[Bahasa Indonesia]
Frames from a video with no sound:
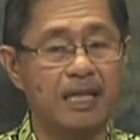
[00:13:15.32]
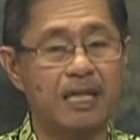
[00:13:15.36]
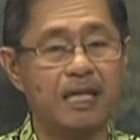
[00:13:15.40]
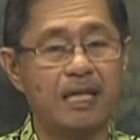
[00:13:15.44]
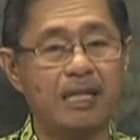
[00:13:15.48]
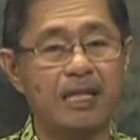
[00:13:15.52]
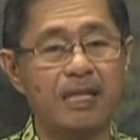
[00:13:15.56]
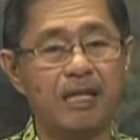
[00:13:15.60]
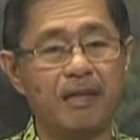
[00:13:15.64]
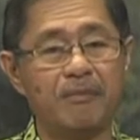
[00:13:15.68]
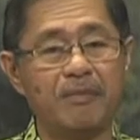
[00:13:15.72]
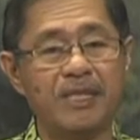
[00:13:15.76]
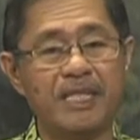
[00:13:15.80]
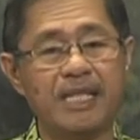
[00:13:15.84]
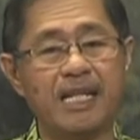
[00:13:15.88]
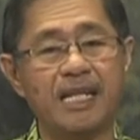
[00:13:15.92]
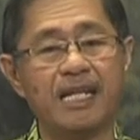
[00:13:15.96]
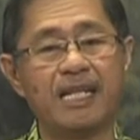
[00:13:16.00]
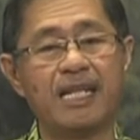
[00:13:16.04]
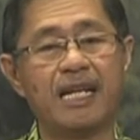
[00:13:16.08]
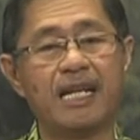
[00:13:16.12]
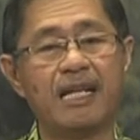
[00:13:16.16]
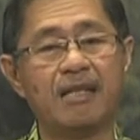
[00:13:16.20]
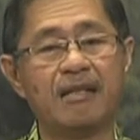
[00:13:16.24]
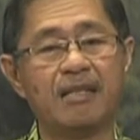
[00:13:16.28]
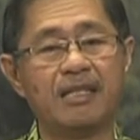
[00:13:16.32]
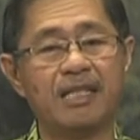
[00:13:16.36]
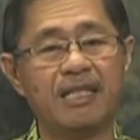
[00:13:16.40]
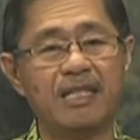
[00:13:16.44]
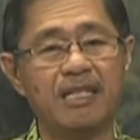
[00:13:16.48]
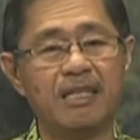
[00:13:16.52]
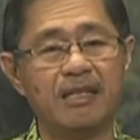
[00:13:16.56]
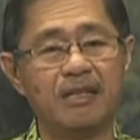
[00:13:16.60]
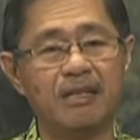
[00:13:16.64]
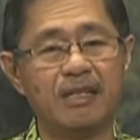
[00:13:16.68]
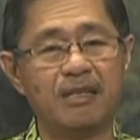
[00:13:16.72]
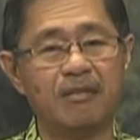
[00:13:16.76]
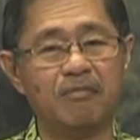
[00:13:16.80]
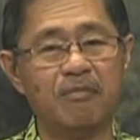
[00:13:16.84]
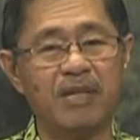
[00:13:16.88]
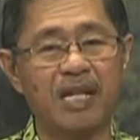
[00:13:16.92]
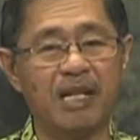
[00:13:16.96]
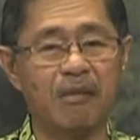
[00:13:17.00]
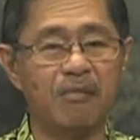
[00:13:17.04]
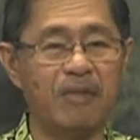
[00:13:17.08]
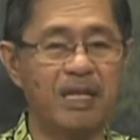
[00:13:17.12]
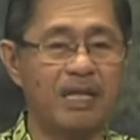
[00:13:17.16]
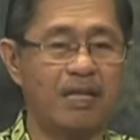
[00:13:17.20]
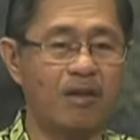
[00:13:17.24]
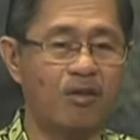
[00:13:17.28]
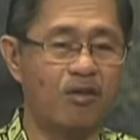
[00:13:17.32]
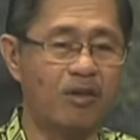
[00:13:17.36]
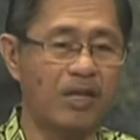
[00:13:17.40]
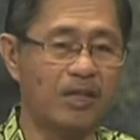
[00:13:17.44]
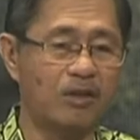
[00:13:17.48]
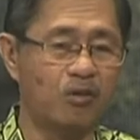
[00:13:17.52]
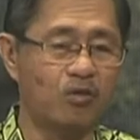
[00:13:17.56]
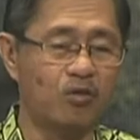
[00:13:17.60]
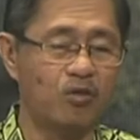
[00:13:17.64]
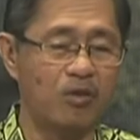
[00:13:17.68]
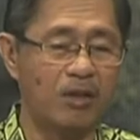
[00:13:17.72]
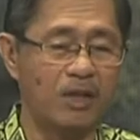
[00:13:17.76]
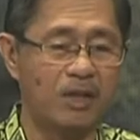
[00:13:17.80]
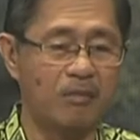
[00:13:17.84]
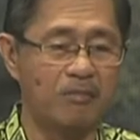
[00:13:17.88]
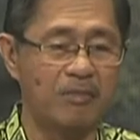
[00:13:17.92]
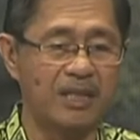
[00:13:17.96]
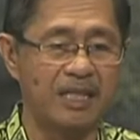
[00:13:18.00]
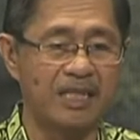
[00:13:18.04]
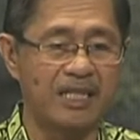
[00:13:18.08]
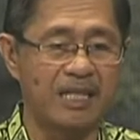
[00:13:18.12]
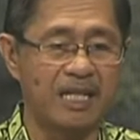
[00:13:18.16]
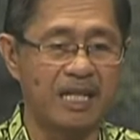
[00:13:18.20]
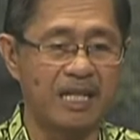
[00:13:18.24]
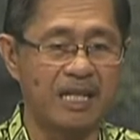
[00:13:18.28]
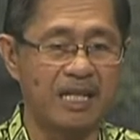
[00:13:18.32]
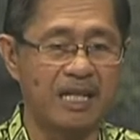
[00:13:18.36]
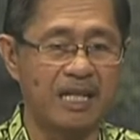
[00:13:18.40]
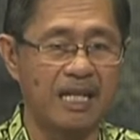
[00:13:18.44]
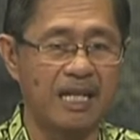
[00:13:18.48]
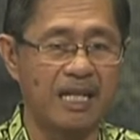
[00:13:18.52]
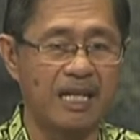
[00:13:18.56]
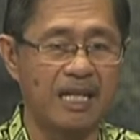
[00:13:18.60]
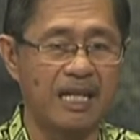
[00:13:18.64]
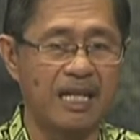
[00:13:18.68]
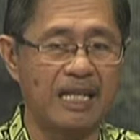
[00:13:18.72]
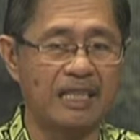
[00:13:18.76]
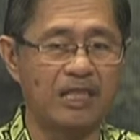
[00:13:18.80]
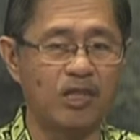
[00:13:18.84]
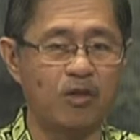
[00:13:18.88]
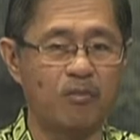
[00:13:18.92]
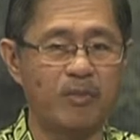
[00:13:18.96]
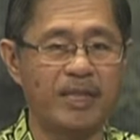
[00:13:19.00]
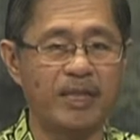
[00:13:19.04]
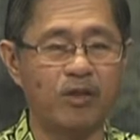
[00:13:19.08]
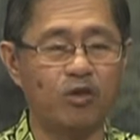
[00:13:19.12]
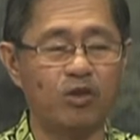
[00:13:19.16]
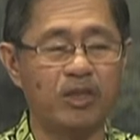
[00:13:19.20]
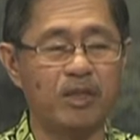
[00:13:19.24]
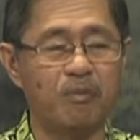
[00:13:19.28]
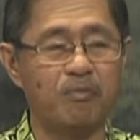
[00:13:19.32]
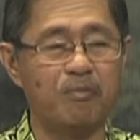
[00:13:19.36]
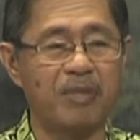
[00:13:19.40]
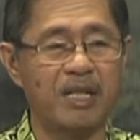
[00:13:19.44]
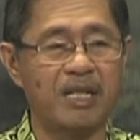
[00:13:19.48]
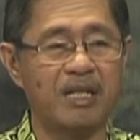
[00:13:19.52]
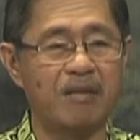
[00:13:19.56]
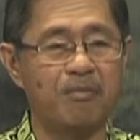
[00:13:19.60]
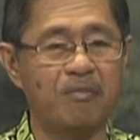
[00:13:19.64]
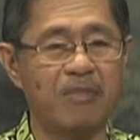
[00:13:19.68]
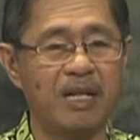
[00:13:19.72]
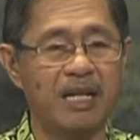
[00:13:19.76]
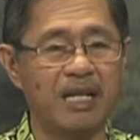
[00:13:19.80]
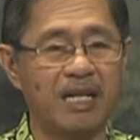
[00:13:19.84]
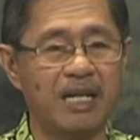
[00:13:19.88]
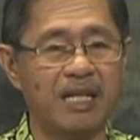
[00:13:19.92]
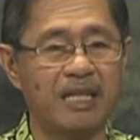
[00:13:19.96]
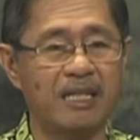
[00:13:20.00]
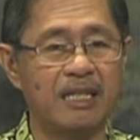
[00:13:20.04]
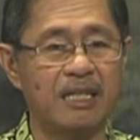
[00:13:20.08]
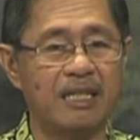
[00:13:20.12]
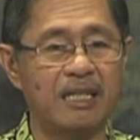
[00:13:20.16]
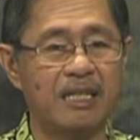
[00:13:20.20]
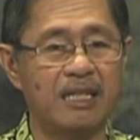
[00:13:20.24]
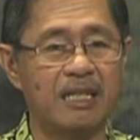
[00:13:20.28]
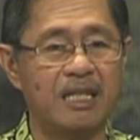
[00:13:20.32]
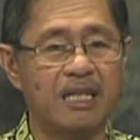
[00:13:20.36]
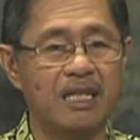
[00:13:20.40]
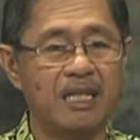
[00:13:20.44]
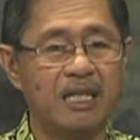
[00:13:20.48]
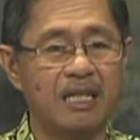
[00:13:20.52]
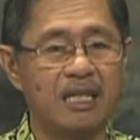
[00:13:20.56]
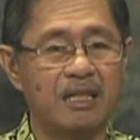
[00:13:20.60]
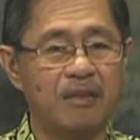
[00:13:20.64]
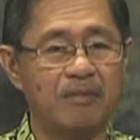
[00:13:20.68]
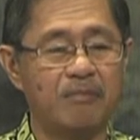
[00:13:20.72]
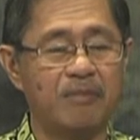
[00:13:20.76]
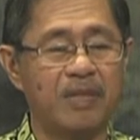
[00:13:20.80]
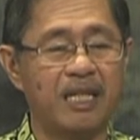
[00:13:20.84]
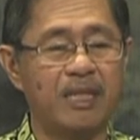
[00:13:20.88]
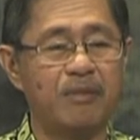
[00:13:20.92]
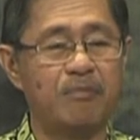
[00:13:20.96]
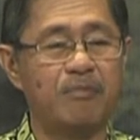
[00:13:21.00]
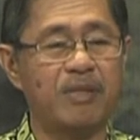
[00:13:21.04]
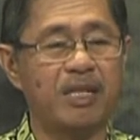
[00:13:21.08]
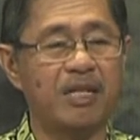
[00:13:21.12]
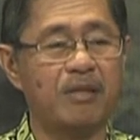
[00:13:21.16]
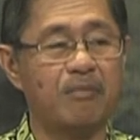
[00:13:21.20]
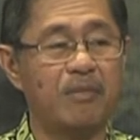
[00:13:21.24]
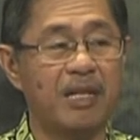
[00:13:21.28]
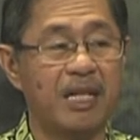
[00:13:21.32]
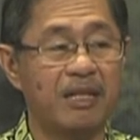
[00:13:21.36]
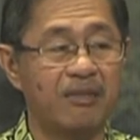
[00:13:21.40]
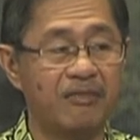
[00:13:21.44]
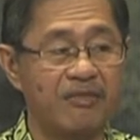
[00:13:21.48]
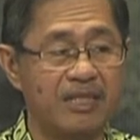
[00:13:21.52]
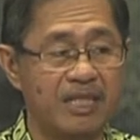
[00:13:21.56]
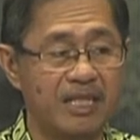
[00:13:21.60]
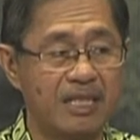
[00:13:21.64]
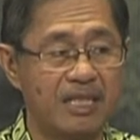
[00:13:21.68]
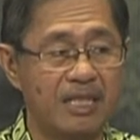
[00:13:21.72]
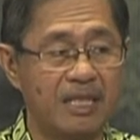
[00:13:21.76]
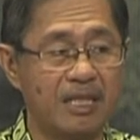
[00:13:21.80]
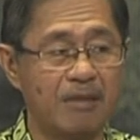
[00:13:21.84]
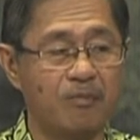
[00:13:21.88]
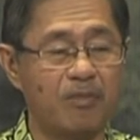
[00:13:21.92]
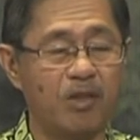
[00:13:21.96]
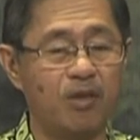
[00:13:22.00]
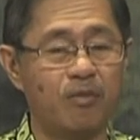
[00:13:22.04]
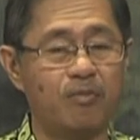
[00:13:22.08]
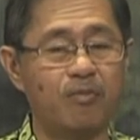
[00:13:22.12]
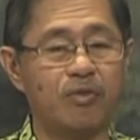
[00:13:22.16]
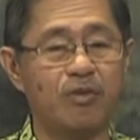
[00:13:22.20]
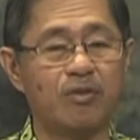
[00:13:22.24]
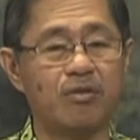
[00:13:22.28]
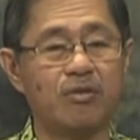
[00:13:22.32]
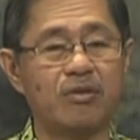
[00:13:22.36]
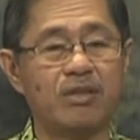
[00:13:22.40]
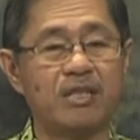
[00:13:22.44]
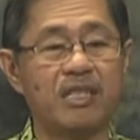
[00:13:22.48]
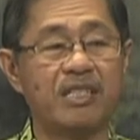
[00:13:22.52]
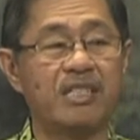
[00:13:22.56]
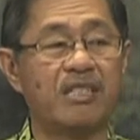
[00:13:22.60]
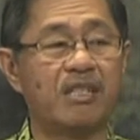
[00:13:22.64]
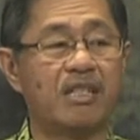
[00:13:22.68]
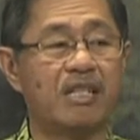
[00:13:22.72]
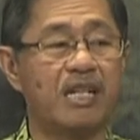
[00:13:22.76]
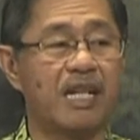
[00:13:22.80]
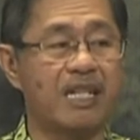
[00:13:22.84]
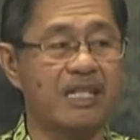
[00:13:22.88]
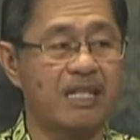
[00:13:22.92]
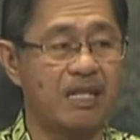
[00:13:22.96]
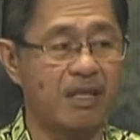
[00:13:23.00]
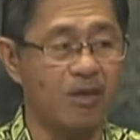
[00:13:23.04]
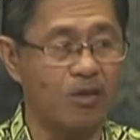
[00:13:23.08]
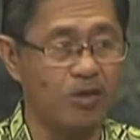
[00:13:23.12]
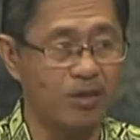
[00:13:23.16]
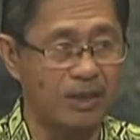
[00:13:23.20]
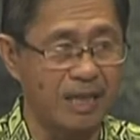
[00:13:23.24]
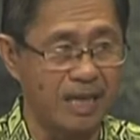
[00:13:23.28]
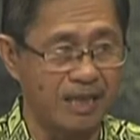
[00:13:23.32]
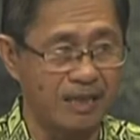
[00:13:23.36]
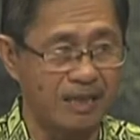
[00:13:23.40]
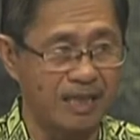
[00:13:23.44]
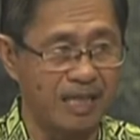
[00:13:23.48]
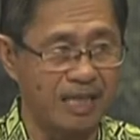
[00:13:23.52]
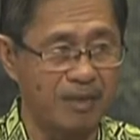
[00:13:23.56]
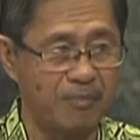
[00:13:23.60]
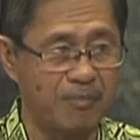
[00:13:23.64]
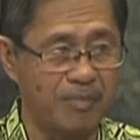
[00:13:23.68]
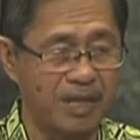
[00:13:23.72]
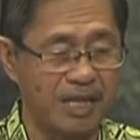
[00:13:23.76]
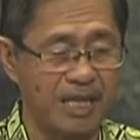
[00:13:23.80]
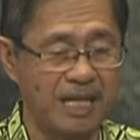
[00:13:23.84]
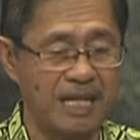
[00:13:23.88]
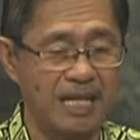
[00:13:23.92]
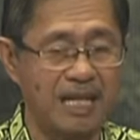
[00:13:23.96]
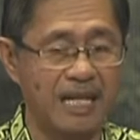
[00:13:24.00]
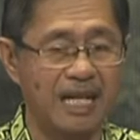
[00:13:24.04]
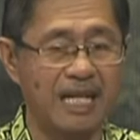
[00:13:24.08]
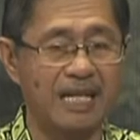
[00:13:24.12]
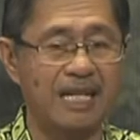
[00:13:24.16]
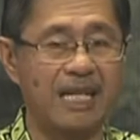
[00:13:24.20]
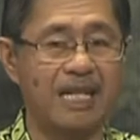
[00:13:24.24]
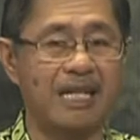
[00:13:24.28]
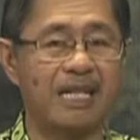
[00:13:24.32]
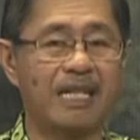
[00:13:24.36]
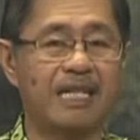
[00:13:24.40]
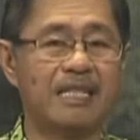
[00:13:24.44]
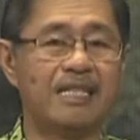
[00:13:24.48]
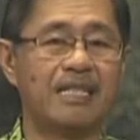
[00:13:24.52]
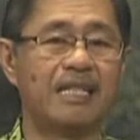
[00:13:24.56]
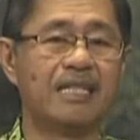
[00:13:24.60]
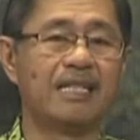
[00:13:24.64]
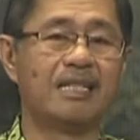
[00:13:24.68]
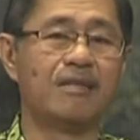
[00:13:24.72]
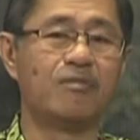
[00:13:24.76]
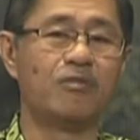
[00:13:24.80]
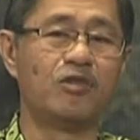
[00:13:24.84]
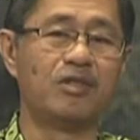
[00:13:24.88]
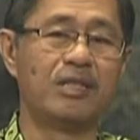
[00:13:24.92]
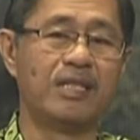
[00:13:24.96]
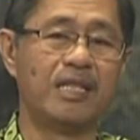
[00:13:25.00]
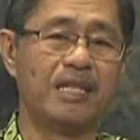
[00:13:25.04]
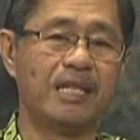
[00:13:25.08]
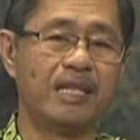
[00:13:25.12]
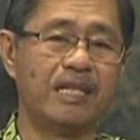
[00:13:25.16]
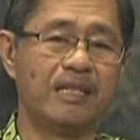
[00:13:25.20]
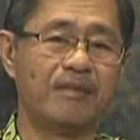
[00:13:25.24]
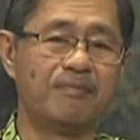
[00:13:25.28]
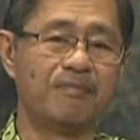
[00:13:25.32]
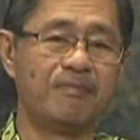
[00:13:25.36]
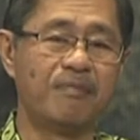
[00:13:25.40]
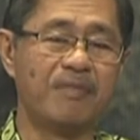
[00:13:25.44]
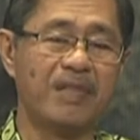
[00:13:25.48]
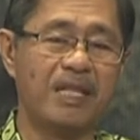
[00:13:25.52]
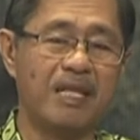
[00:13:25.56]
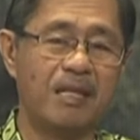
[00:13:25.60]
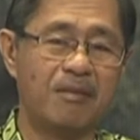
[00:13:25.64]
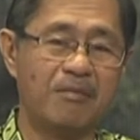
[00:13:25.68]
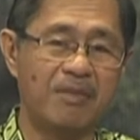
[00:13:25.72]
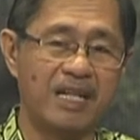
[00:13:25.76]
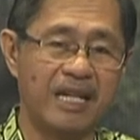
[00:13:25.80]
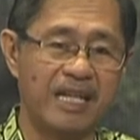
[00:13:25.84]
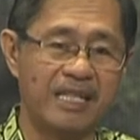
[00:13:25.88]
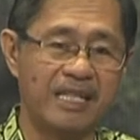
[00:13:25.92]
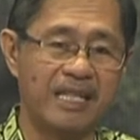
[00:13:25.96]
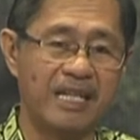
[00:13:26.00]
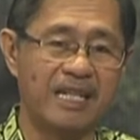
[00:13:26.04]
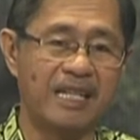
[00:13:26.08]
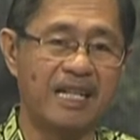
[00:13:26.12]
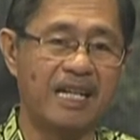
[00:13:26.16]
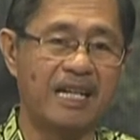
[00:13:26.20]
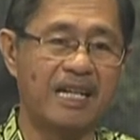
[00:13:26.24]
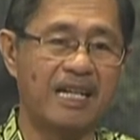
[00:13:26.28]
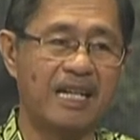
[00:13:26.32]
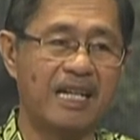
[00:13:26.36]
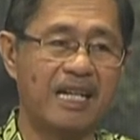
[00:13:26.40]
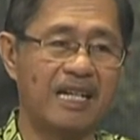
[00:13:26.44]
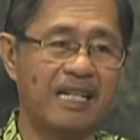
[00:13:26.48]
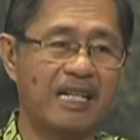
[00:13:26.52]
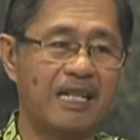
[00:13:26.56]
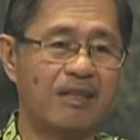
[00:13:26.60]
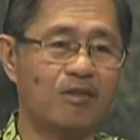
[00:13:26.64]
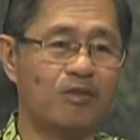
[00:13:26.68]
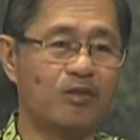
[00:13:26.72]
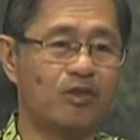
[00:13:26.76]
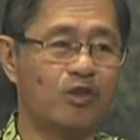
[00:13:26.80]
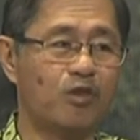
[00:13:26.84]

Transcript: Nah, misalnya uh, bagaimana orang tua menjaga atau mengikuti perkembangan baik perkembangan fisik maupun kecerdasan otak daripada anak-anaknya kemudian mengajari anak-anak hmm.